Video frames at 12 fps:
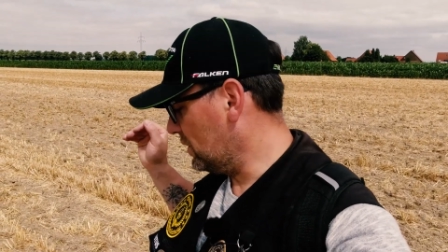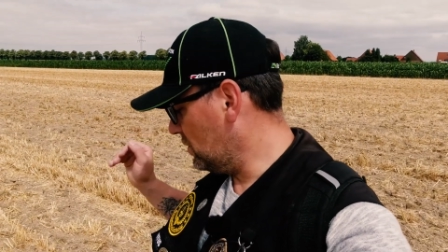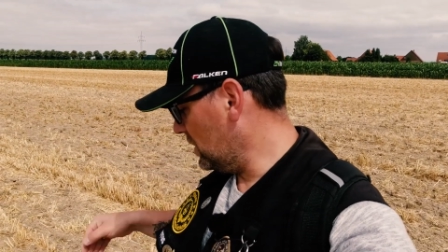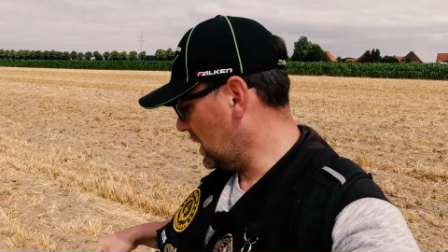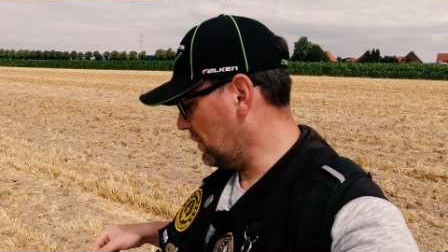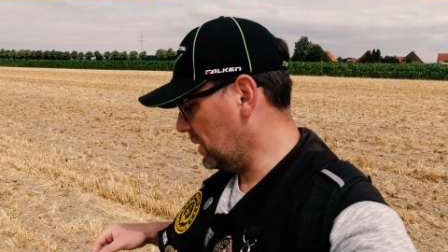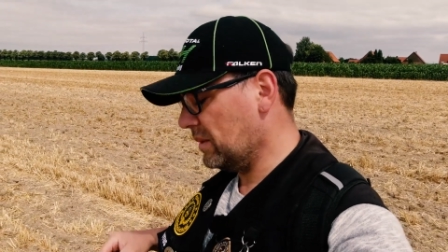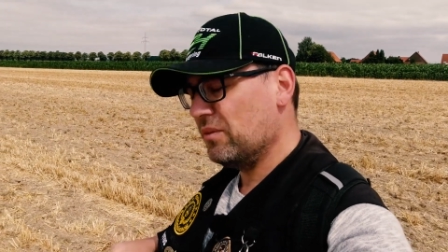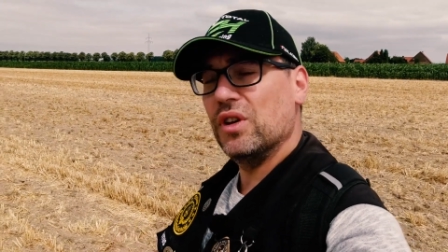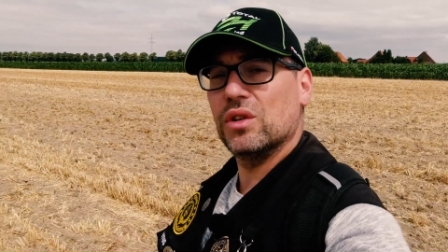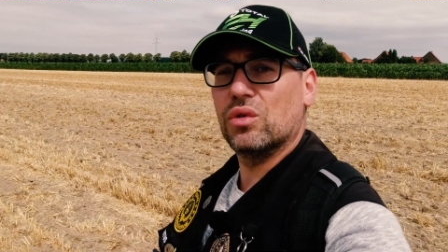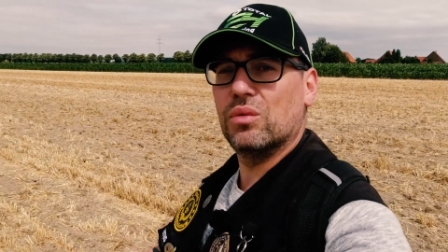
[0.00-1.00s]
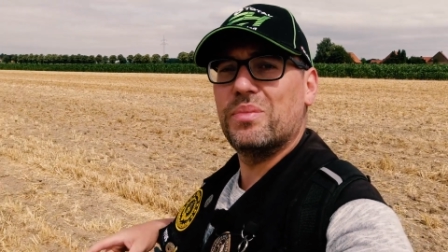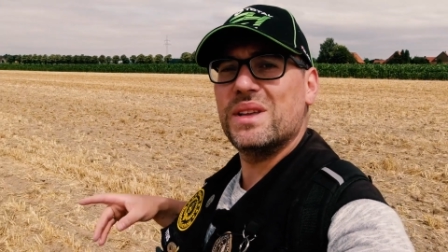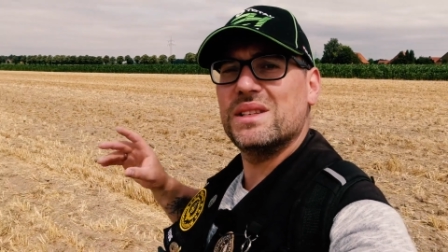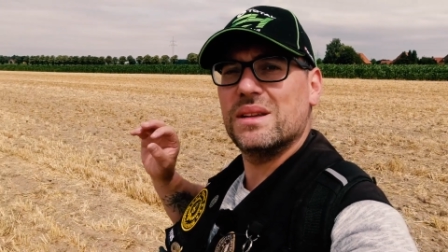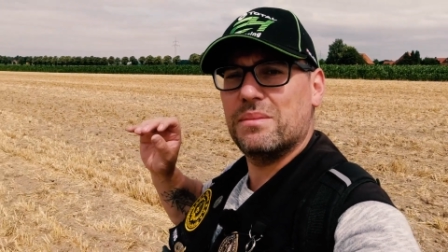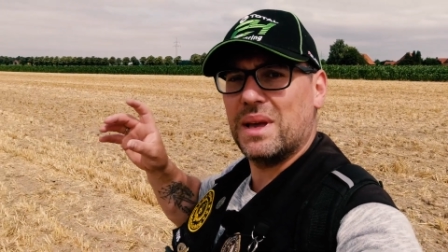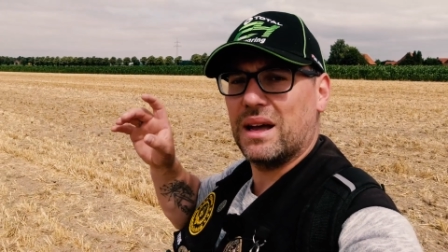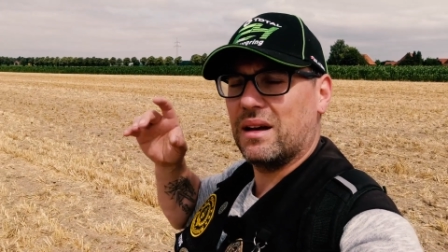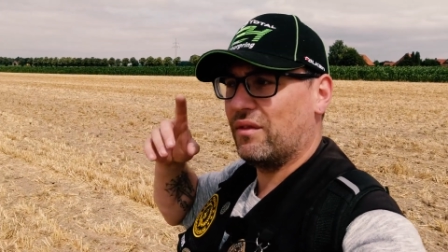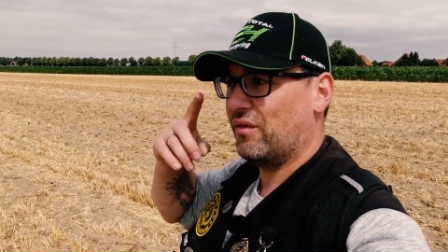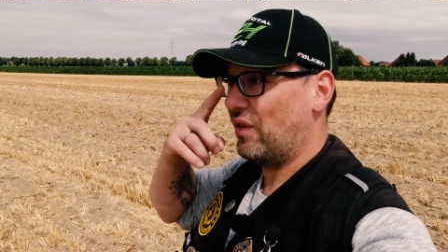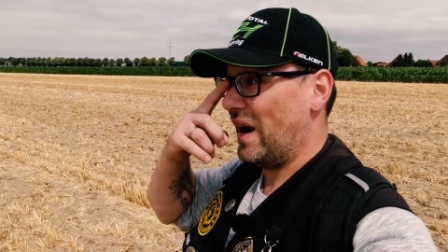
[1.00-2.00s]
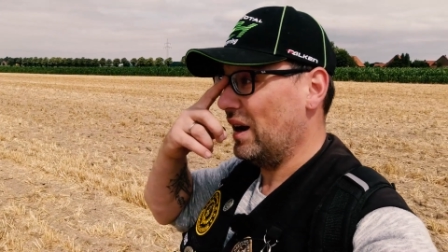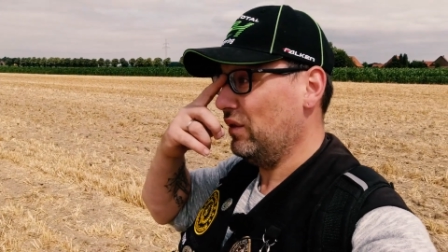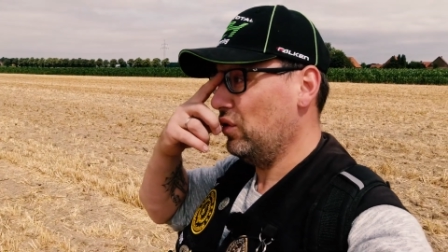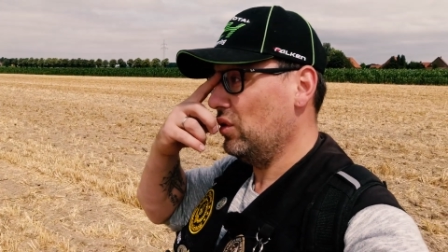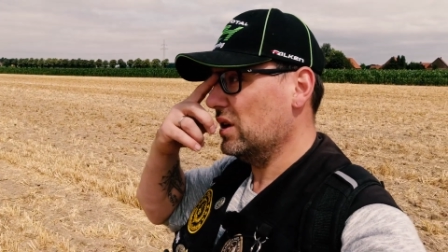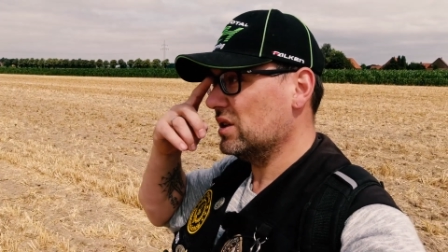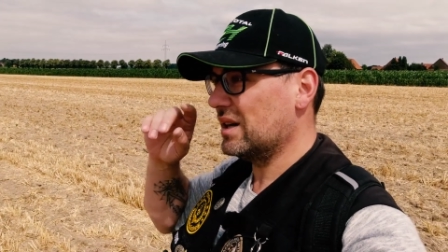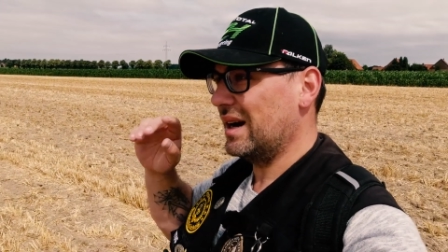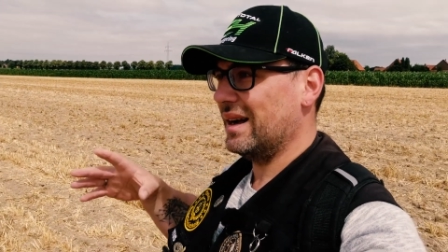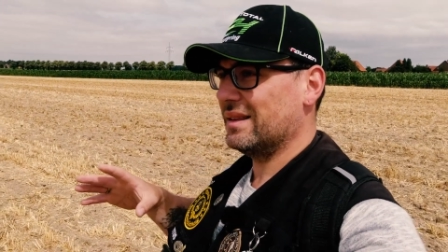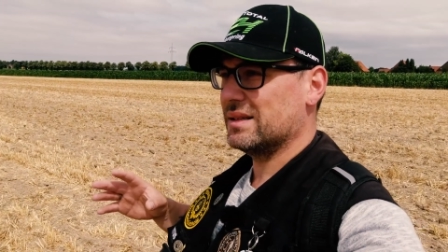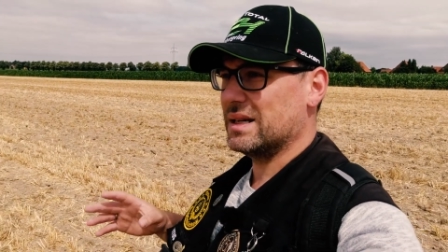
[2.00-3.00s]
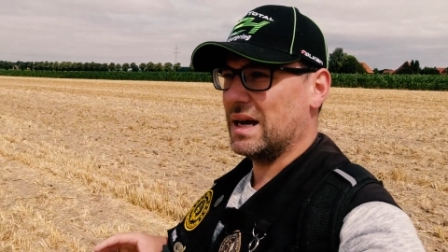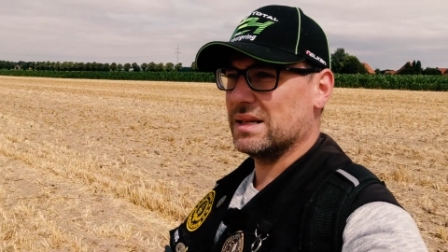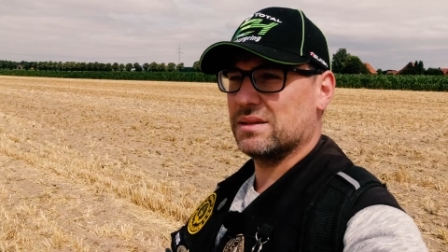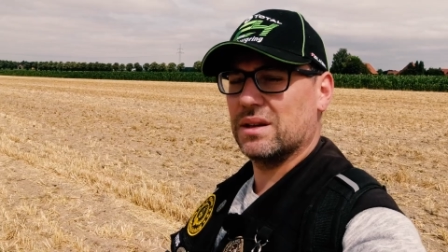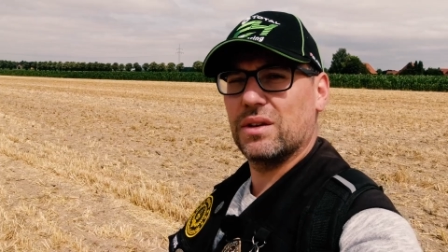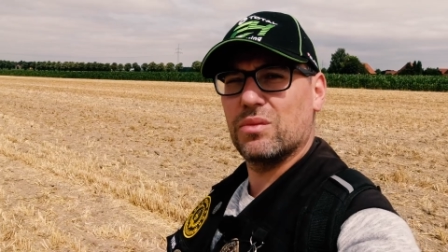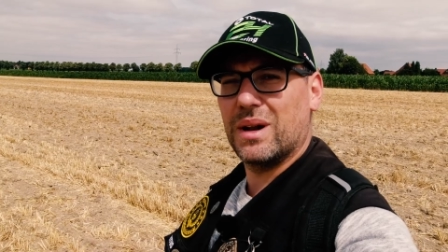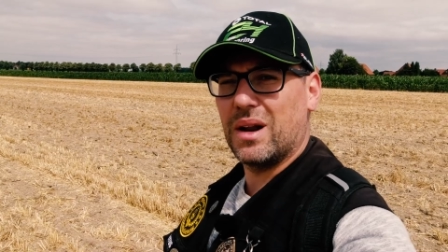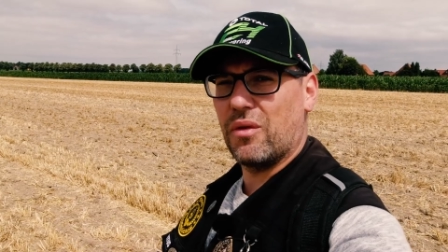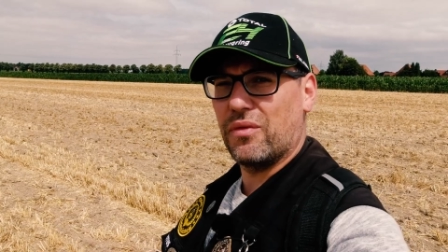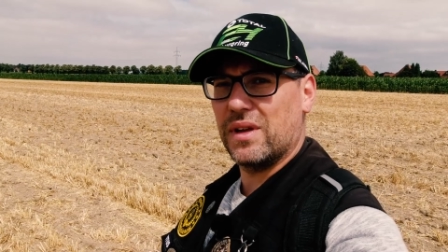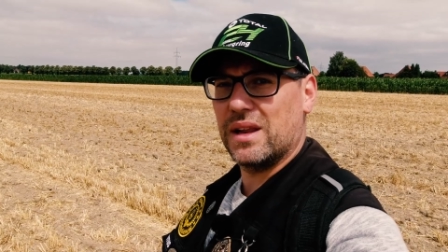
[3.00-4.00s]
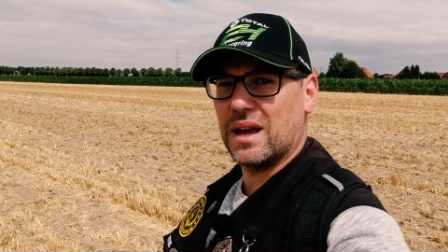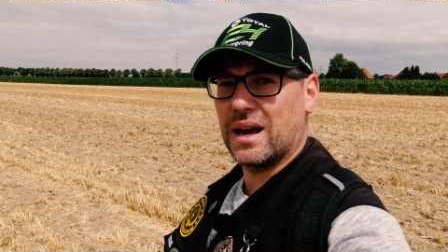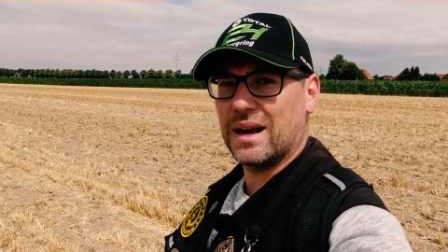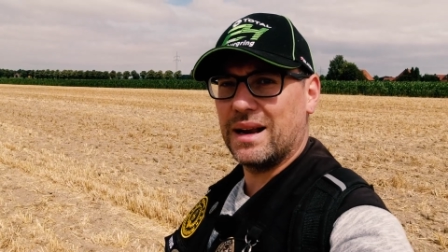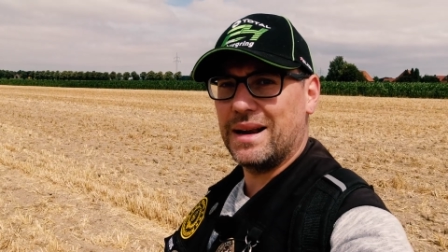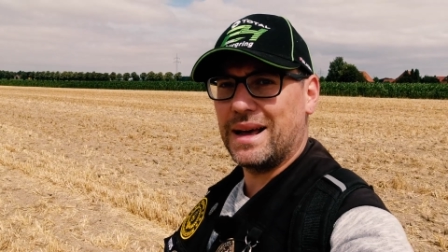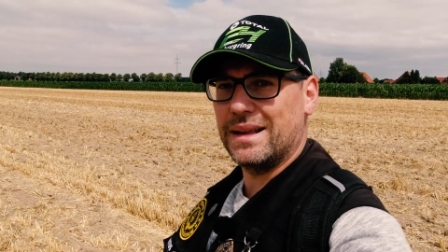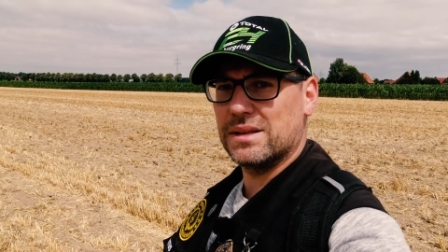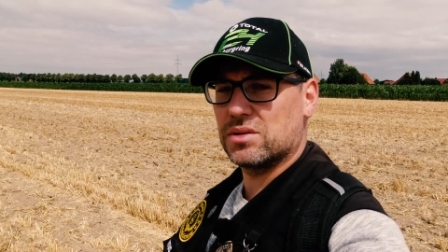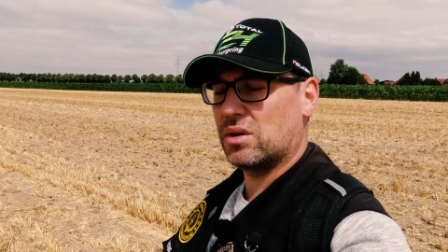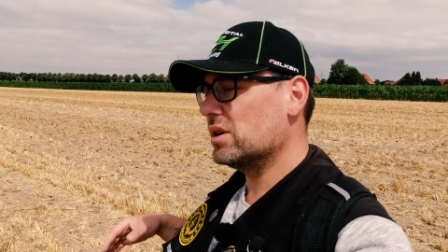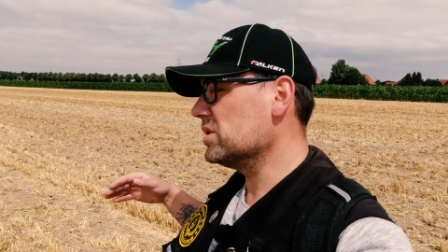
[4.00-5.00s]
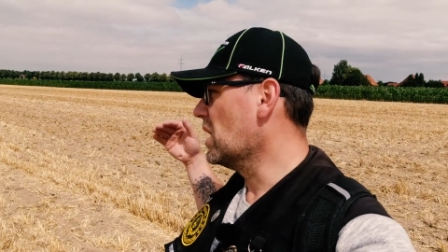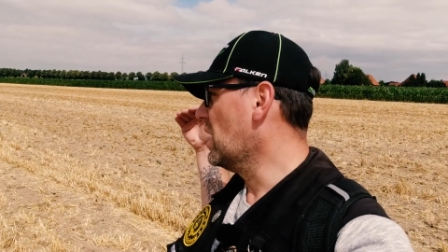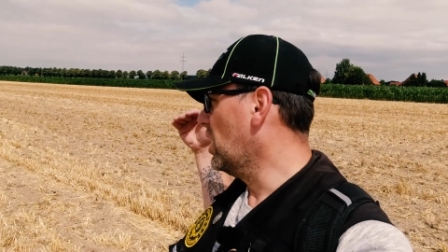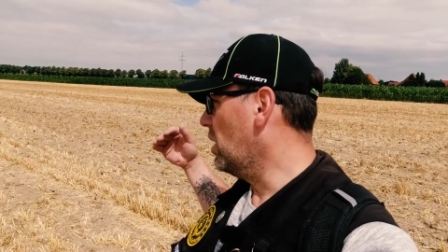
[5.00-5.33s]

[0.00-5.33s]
Natürlich habe ich im Vierton ein bisschen mehr Feinfühligkeit, das heißt, ich überlaufe weniger Kleinzeug.